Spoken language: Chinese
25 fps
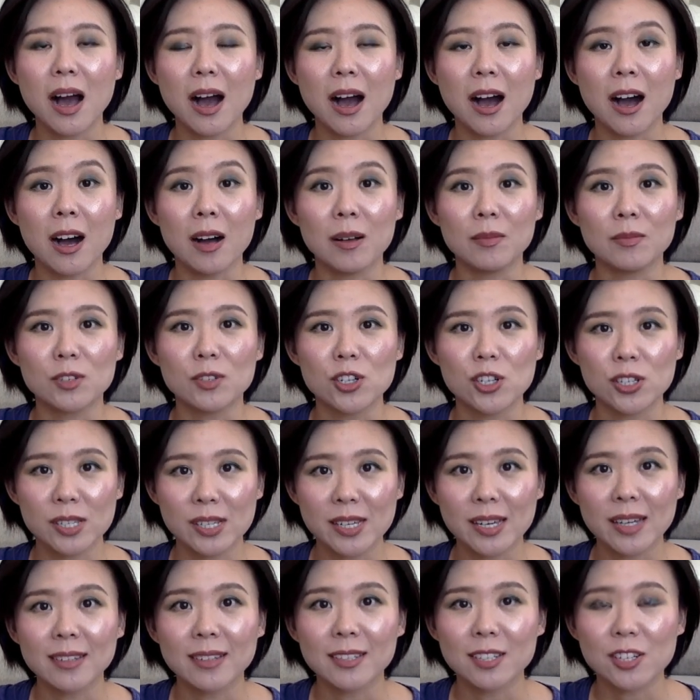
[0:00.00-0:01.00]
嗯，之
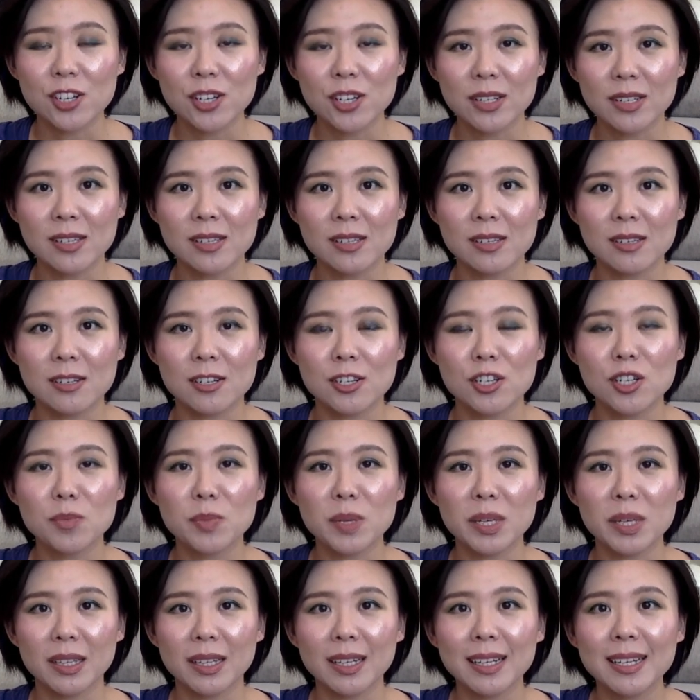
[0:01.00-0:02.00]
前的这些视
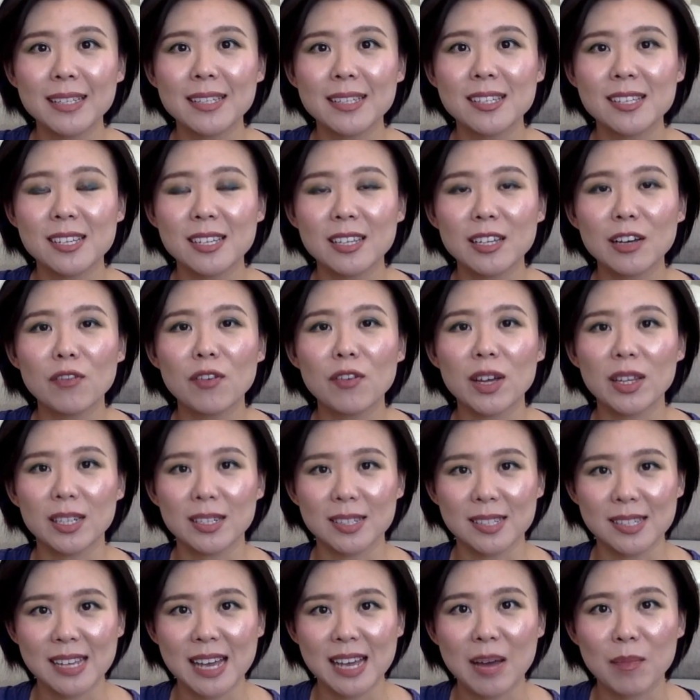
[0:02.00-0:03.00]
频的链接呢，放到
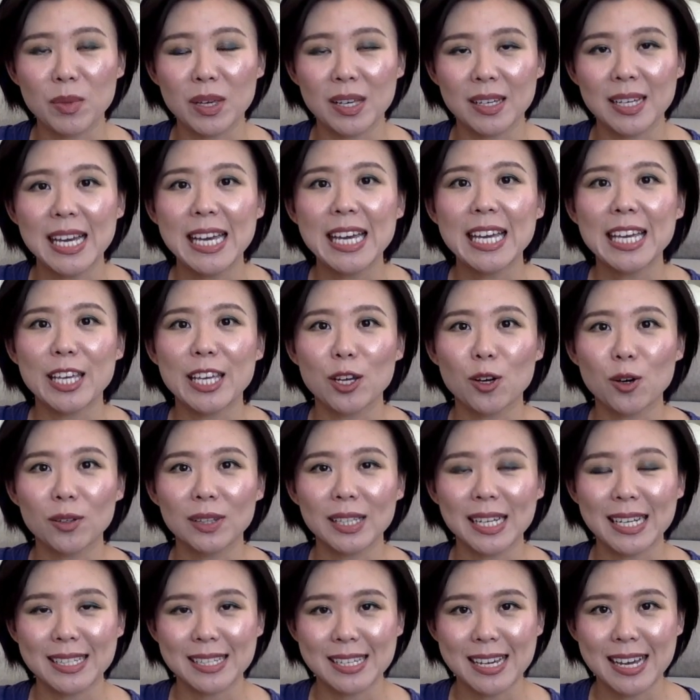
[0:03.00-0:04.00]
下面，以供
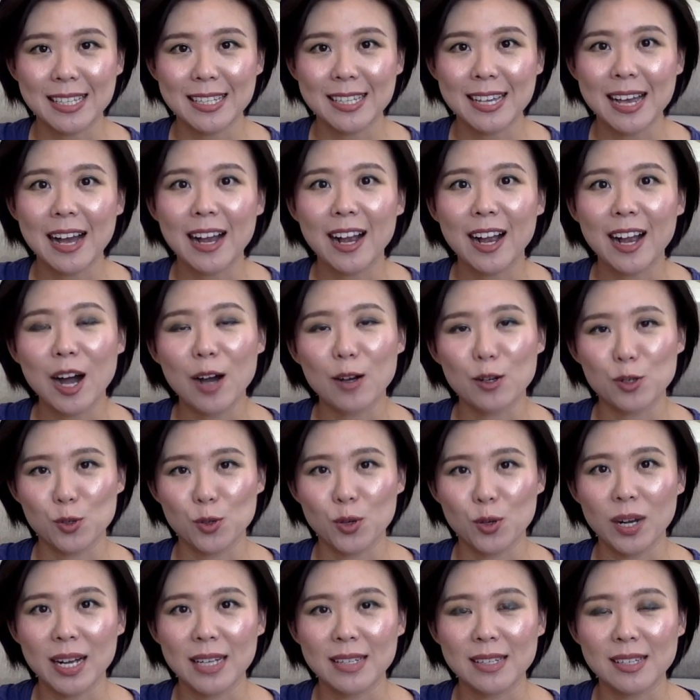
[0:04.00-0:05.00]
大家参考。如
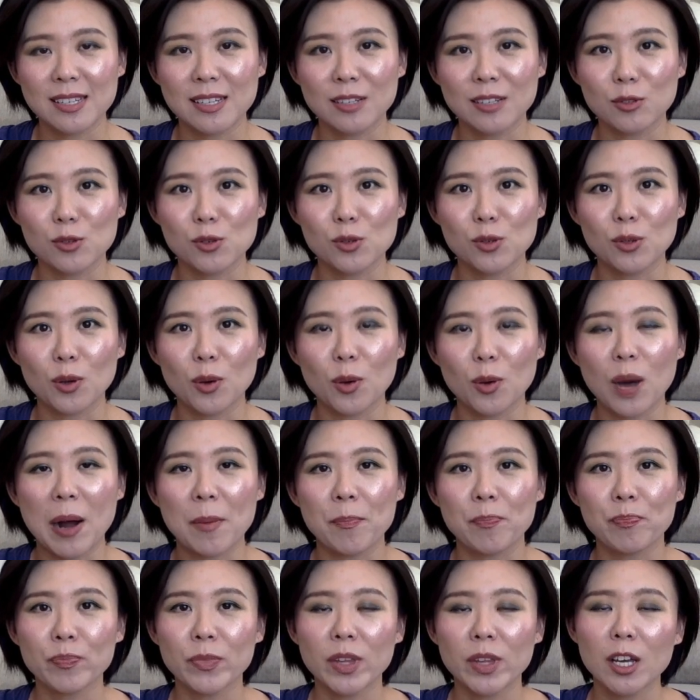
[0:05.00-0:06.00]
果感兴趣的
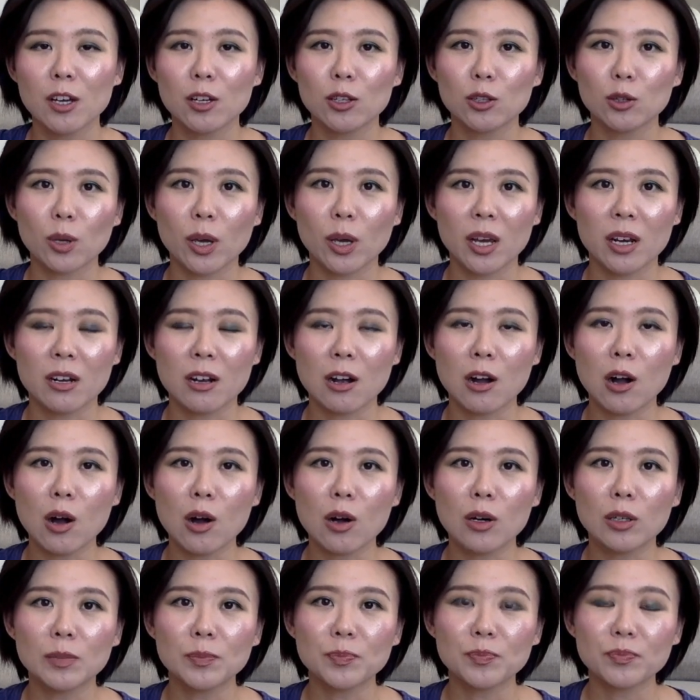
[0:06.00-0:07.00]
话，对，然
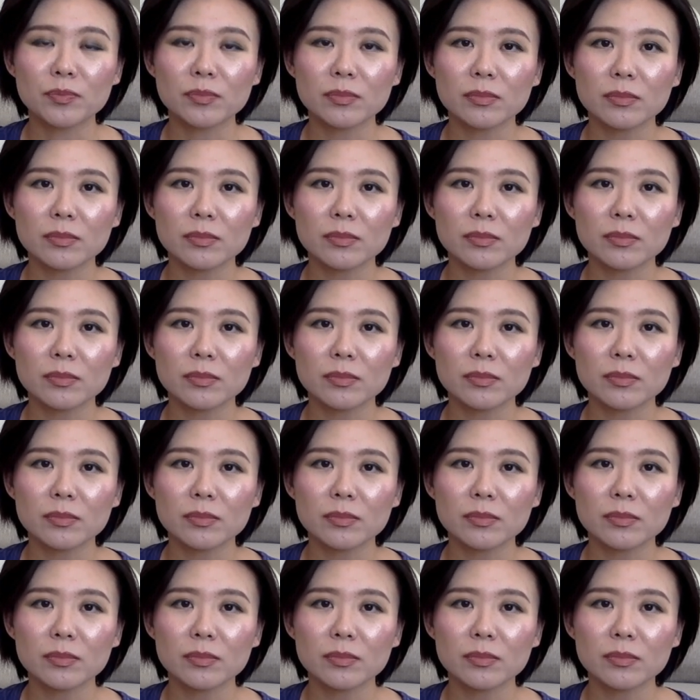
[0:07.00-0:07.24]
后